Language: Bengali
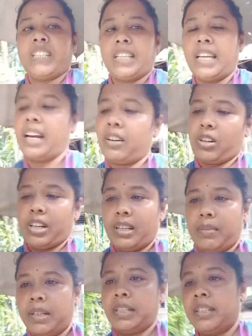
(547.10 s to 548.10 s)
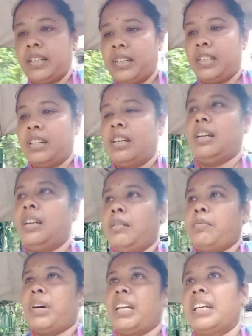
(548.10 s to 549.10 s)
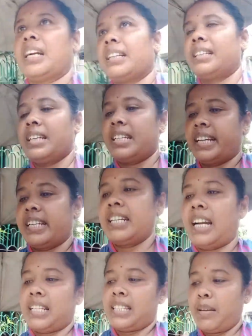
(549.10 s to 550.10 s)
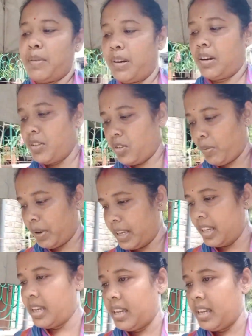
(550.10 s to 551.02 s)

কী আর করা যাবে বাড়ির কাছে এসে গেছি রাস্তায় বেরোলে সবাই